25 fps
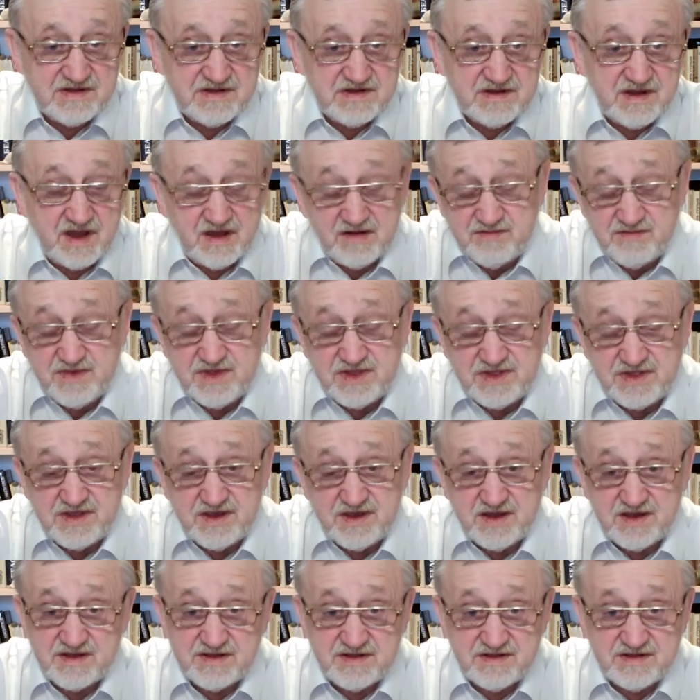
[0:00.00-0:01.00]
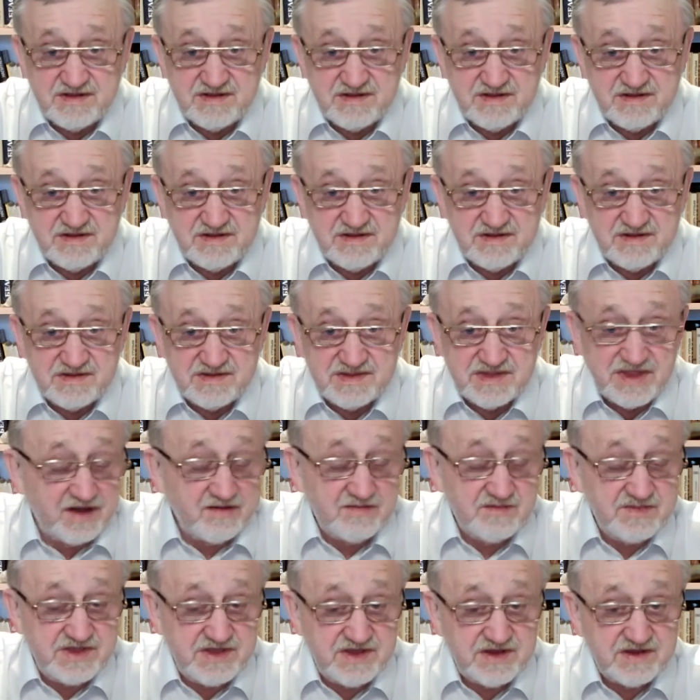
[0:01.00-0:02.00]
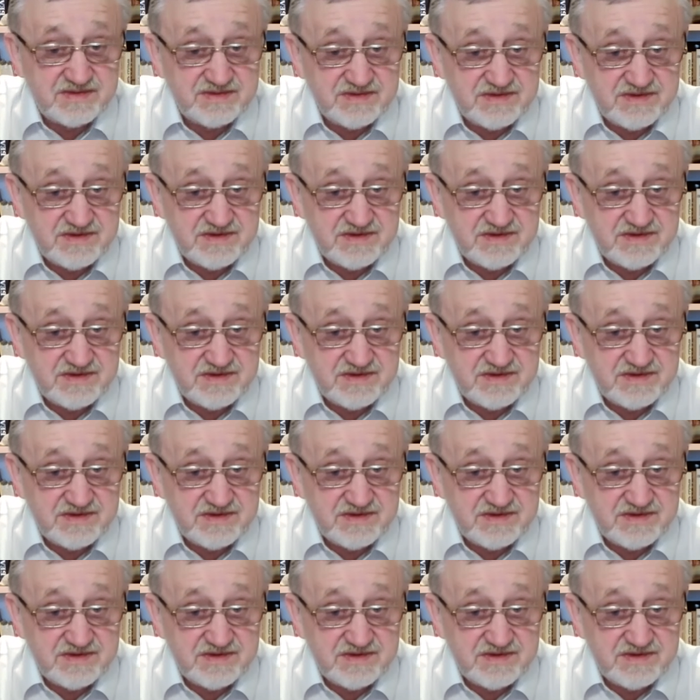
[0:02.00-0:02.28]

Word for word: а меня там нет.